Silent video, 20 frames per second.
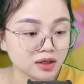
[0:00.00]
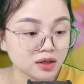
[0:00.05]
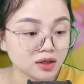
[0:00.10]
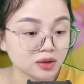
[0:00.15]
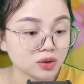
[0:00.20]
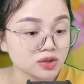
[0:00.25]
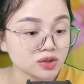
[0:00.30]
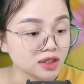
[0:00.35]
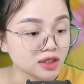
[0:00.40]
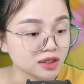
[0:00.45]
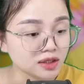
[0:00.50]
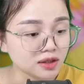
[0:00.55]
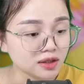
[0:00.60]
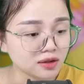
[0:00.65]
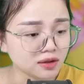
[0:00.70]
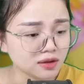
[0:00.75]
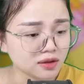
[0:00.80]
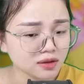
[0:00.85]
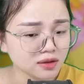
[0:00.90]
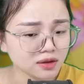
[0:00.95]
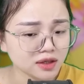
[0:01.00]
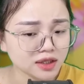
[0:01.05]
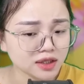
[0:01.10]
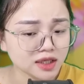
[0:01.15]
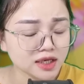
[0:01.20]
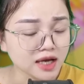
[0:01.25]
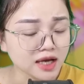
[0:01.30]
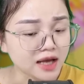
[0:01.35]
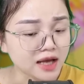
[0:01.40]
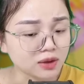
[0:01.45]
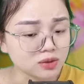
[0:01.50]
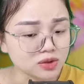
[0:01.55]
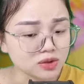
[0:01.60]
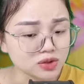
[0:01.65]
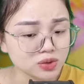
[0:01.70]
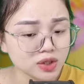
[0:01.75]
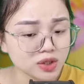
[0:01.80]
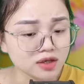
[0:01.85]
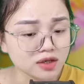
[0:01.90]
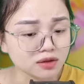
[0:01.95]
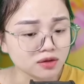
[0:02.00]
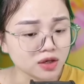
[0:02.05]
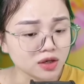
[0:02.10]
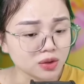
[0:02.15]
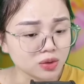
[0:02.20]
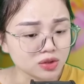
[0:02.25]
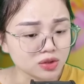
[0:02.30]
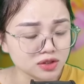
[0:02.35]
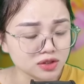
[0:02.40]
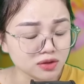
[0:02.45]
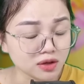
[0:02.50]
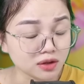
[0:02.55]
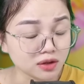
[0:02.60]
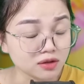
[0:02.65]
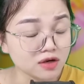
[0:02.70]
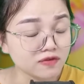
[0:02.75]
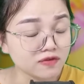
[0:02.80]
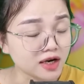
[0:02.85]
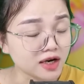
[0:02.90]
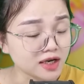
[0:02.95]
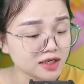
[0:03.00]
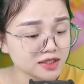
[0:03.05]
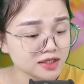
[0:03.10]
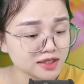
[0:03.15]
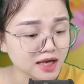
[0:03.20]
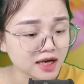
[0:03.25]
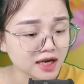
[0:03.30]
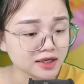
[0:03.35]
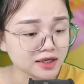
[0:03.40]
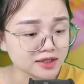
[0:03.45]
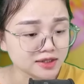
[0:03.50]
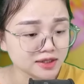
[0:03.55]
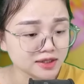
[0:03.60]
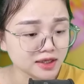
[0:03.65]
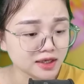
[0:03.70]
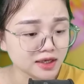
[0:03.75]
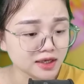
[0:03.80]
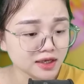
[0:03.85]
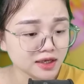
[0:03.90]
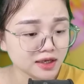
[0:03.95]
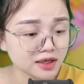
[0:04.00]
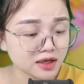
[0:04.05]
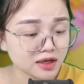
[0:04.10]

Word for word: Tôi chỉ nhớ thi hài của Duy được người đội trưởng đưa về nghĩa trang liệt sĩ.